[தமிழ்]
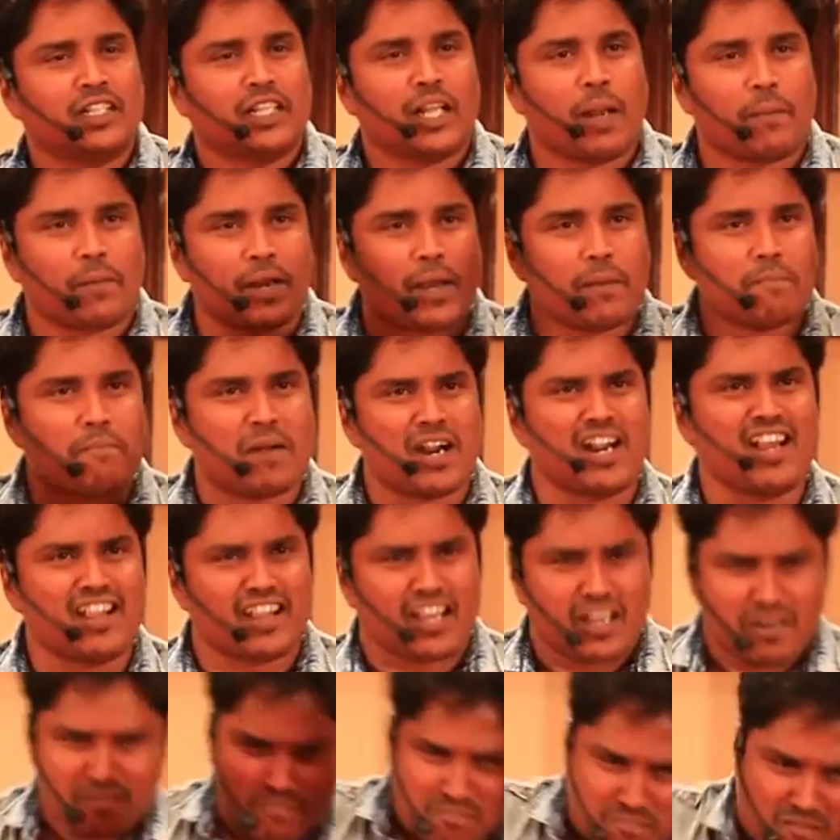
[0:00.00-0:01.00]
நம்முடைய
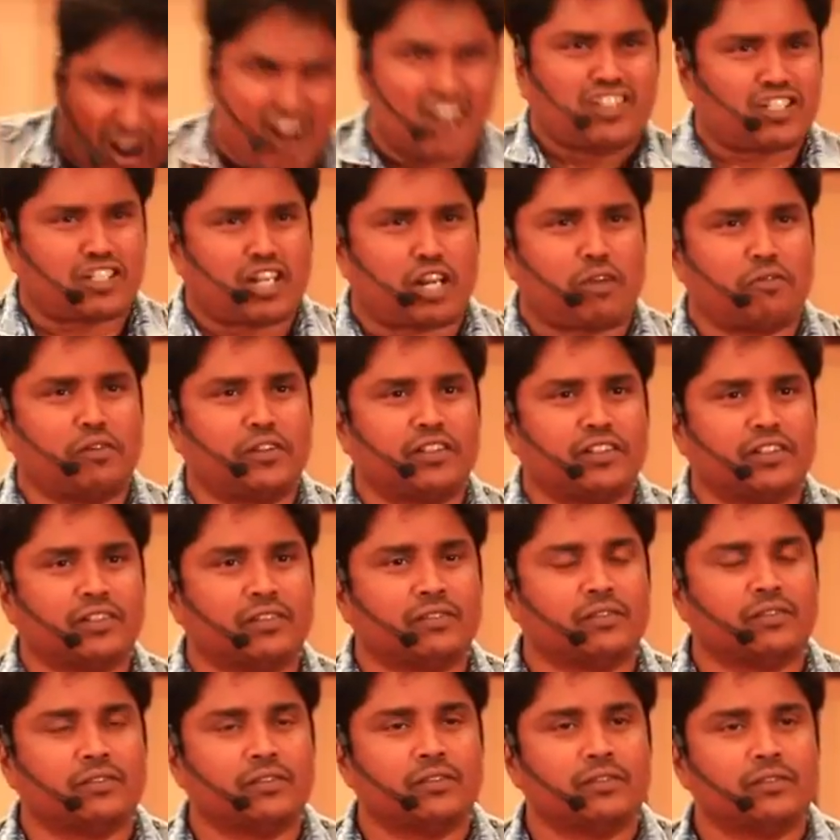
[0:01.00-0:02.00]
மனதை மாற்றுவது
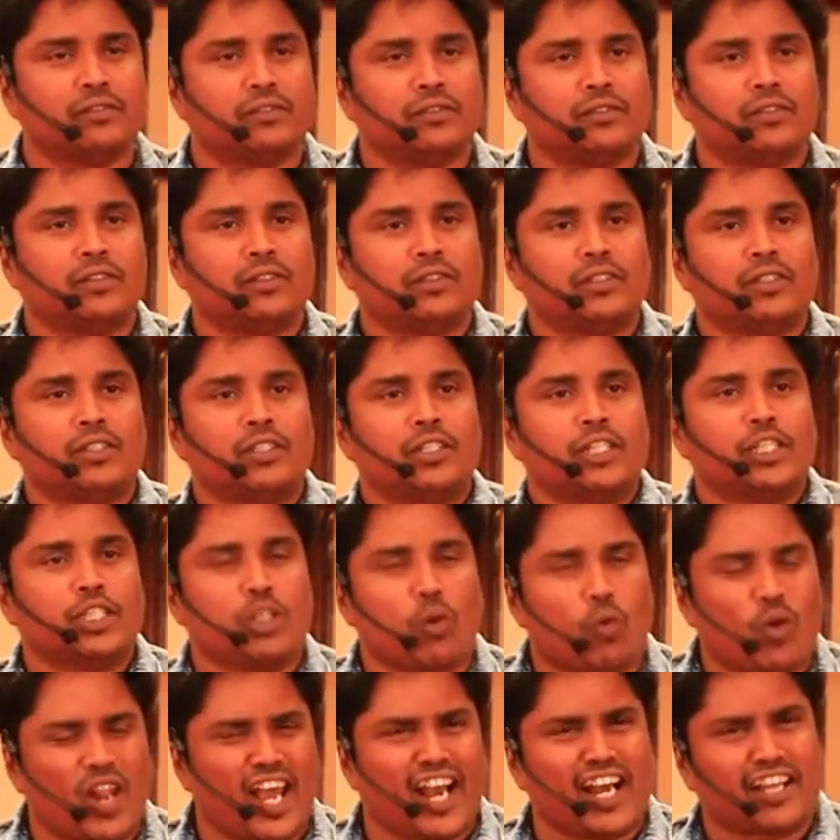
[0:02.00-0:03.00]
இந்த
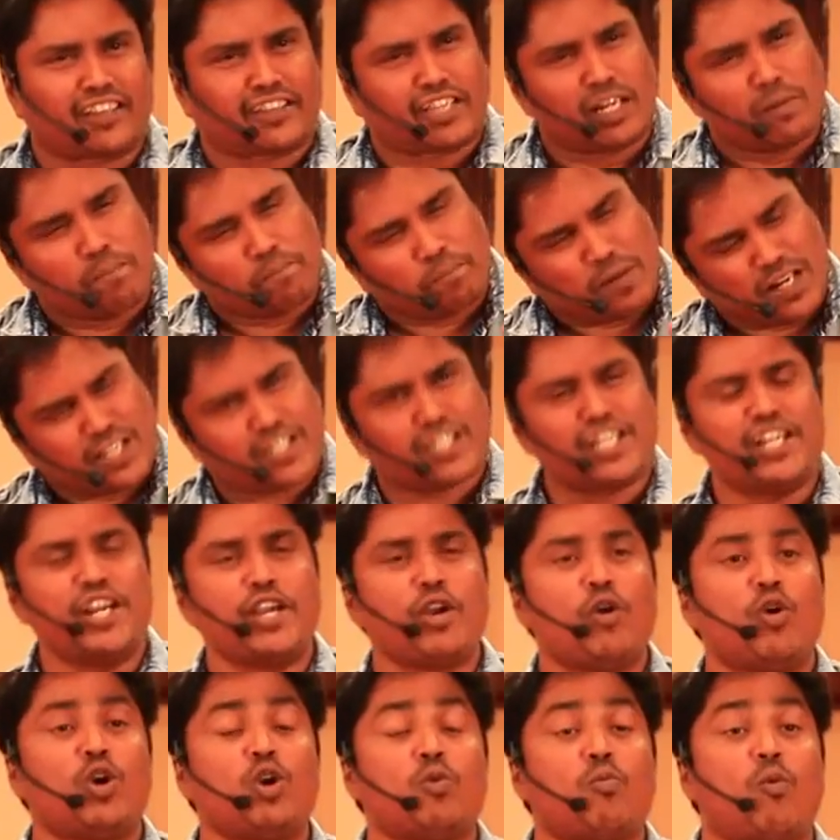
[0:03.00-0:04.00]
உலகத்தில்
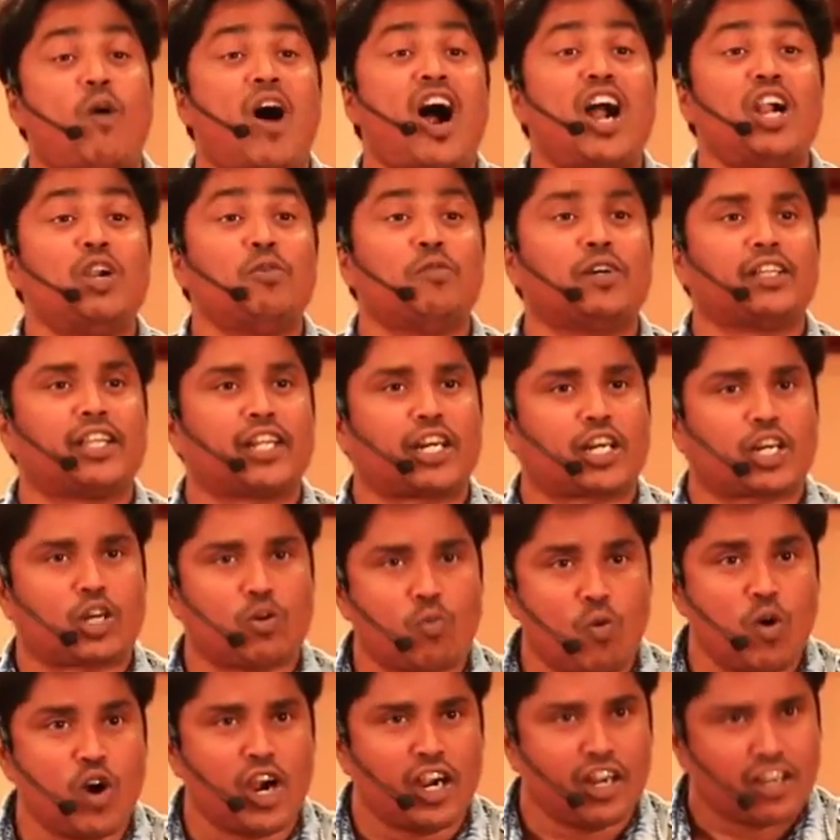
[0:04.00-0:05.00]
பிரச்சனையோடு வாழுவதற்கு
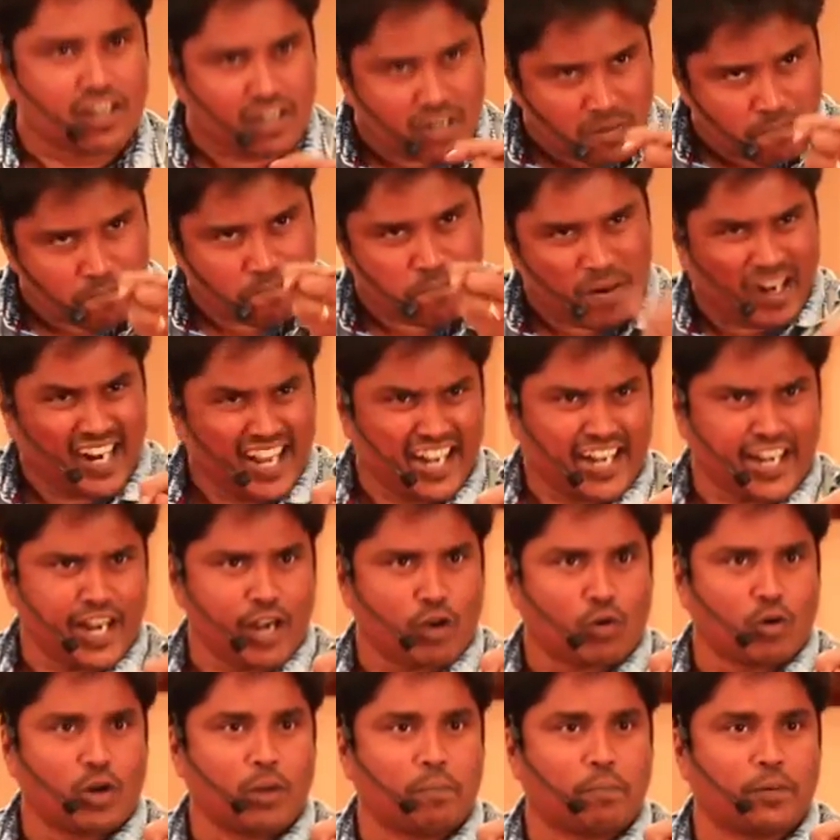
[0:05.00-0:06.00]
உங்களுக்கு பழக்கி
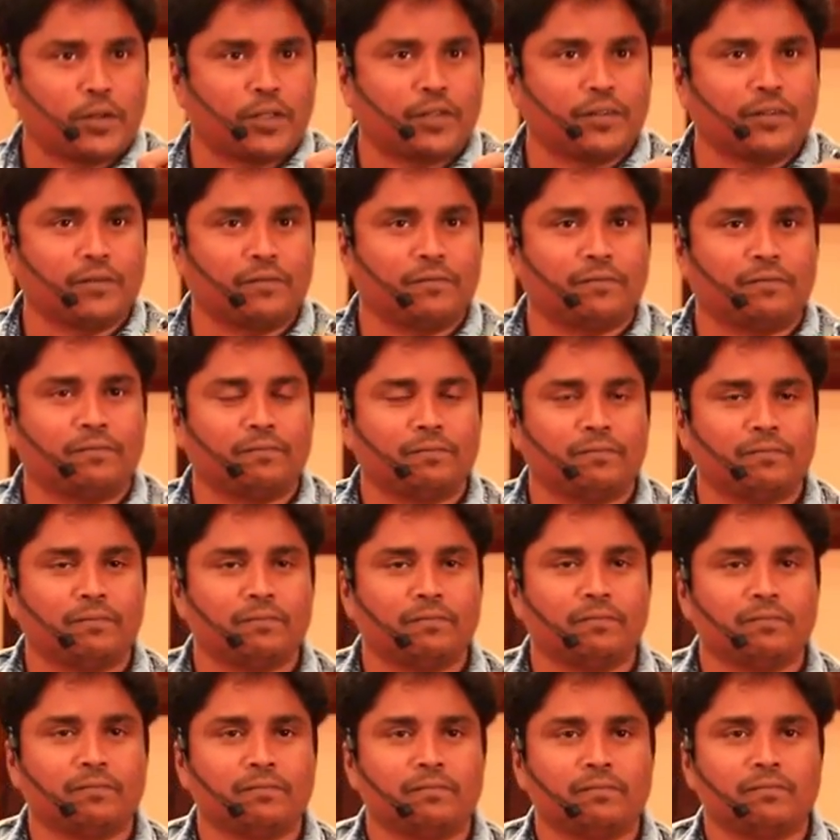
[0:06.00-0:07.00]
கொடுப்பது
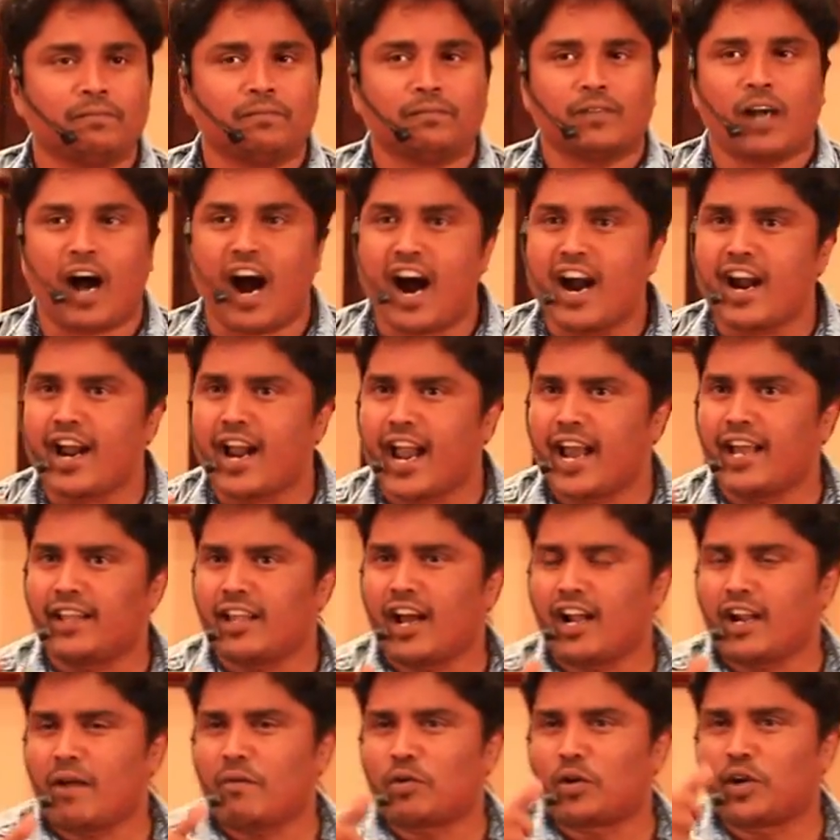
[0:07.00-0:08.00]

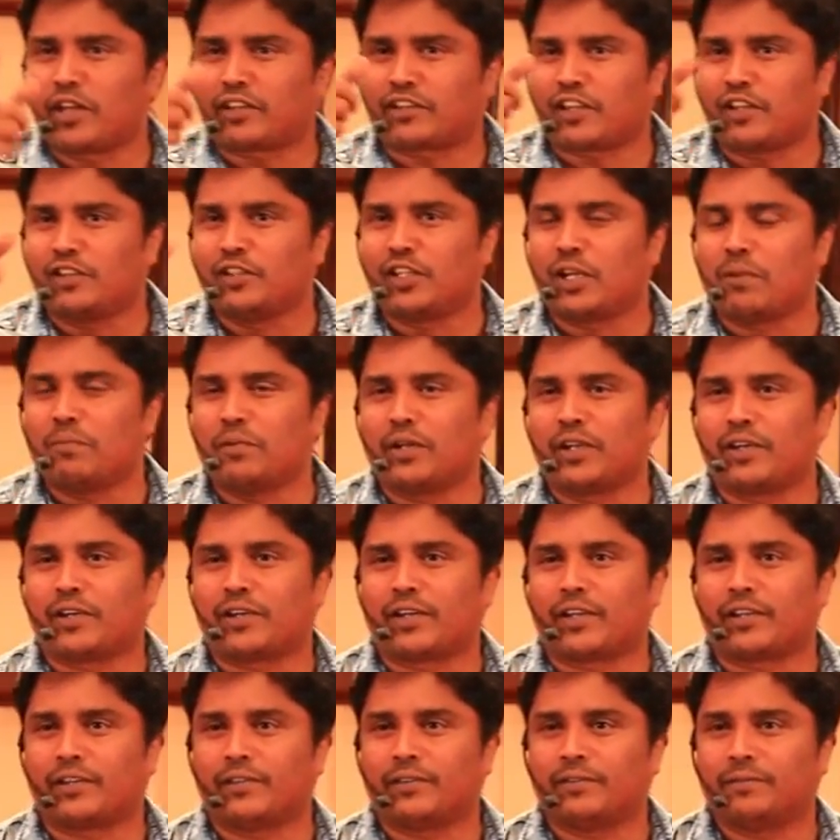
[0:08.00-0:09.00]
அங்கேதான் அவனுடைய தந்திரம்
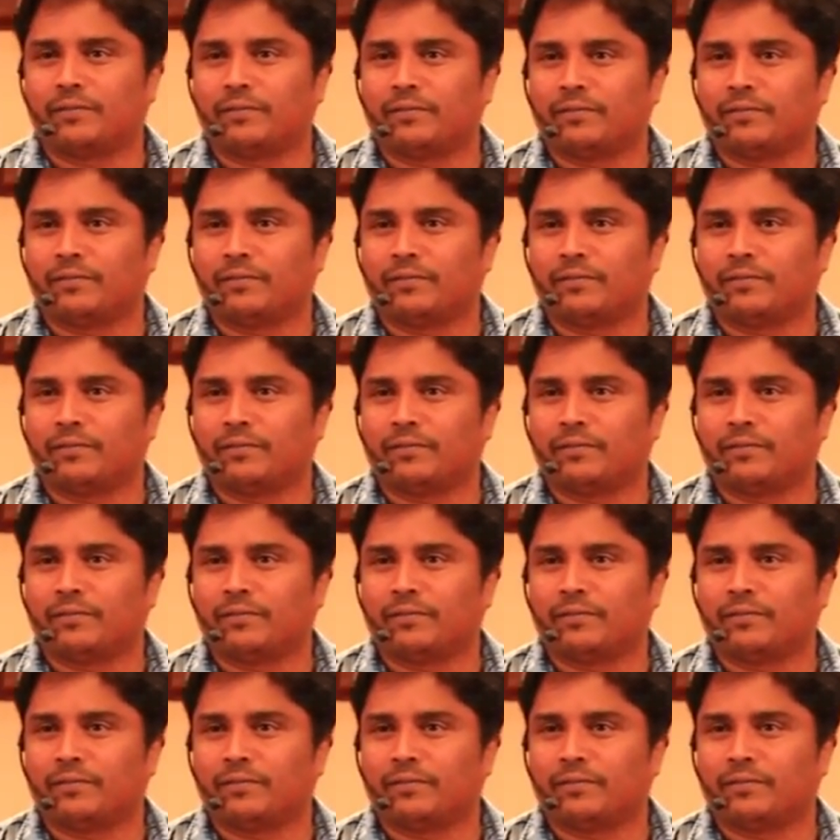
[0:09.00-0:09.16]
இருக்கிறது